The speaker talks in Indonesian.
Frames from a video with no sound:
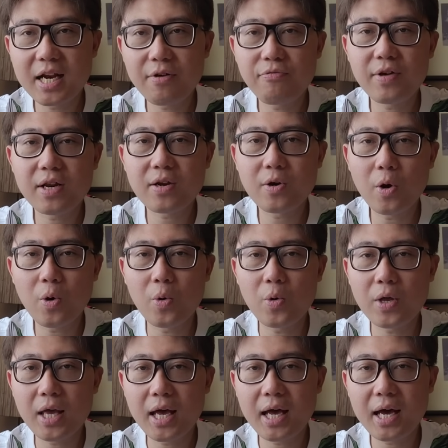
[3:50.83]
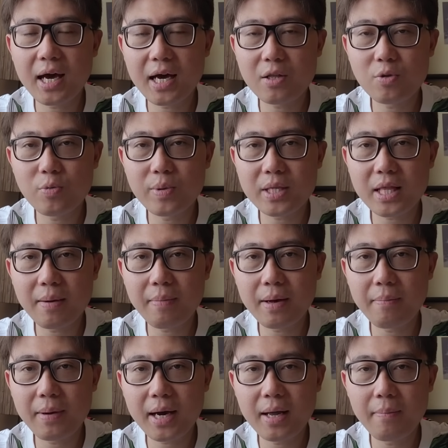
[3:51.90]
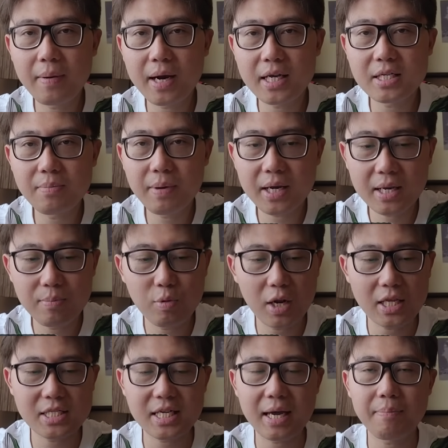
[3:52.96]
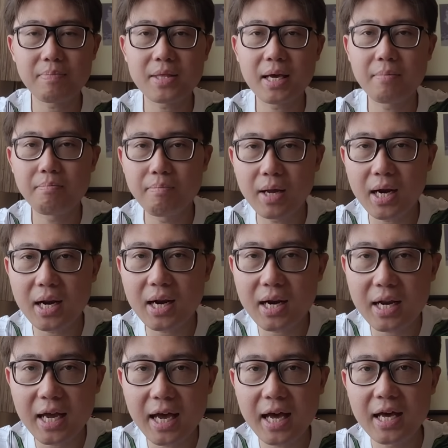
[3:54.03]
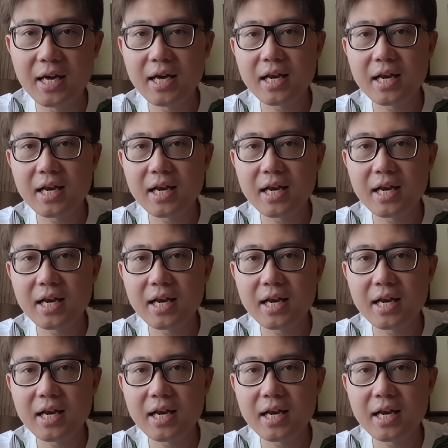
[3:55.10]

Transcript: ada Virgo ya kartu pertama bakal bernasib baik di bulan September ya